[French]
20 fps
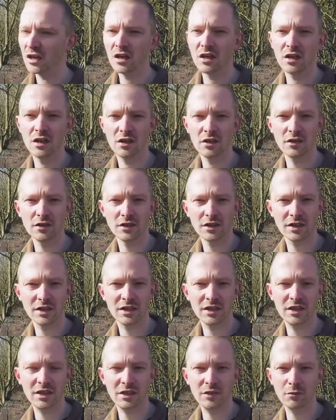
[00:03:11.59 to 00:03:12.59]
euh, ce
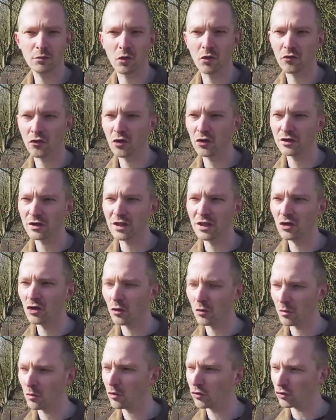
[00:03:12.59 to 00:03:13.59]
qui provoque
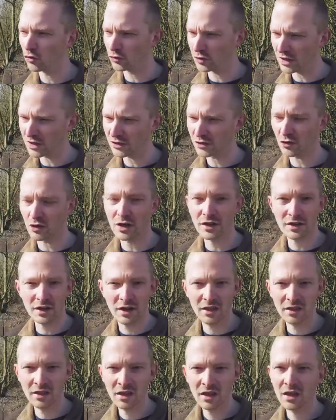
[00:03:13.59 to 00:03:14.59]
énormément de contraste dans la
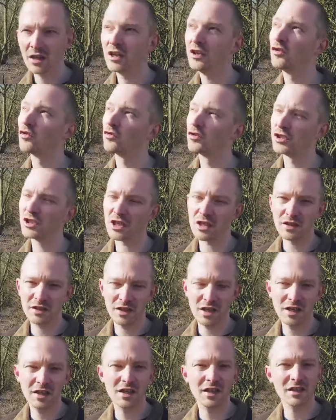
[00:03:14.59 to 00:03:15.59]
scène et donc j'ai un
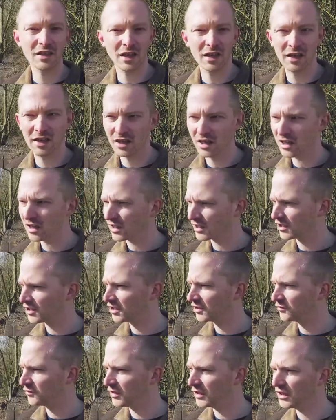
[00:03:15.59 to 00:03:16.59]
ciel qui est très clair,
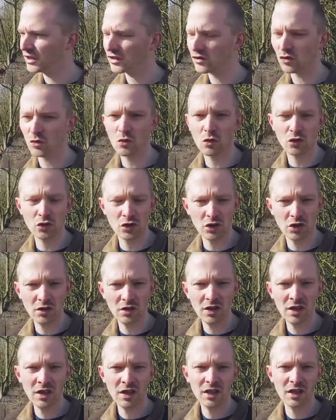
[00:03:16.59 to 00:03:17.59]
j'ai vite des ombres au sol
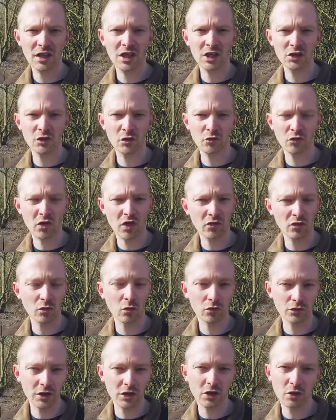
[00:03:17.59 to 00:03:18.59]
et je vais pouvoir vous
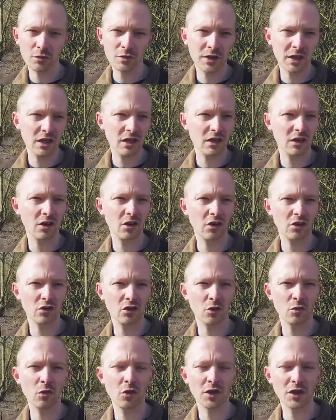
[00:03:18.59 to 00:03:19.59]
montrer comme ça euh,
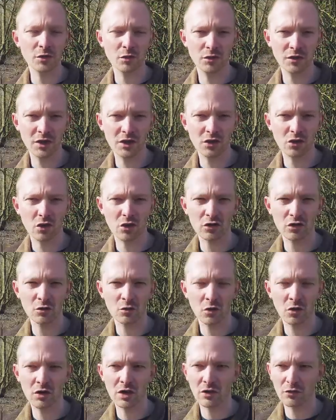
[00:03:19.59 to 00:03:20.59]
comment exposer
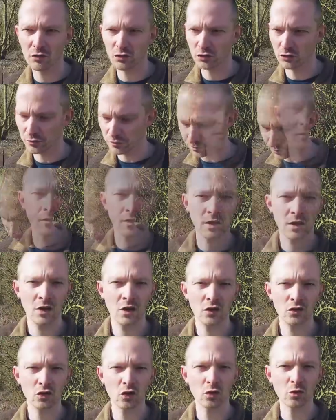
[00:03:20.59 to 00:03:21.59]
correctement la photo.
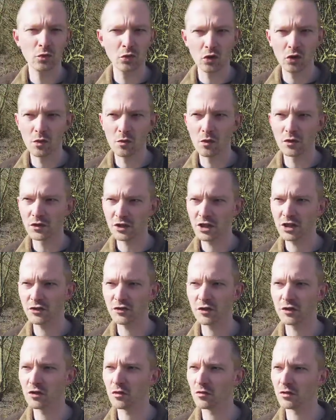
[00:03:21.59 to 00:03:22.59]
Donc pour commencer, je
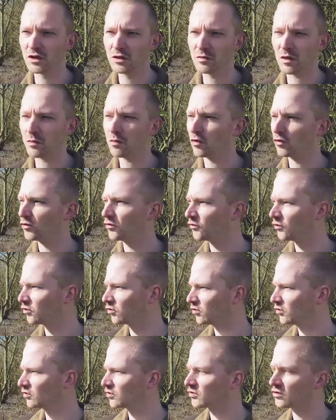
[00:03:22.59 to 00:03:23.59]
vais commencer par prendre une
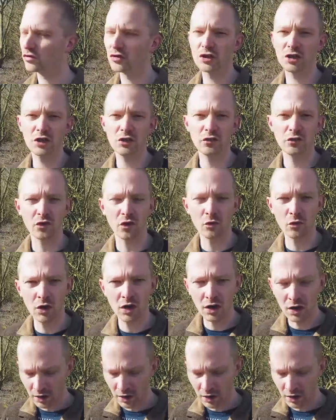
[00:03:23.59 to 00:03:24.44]
photo de ce que j'ai devant moi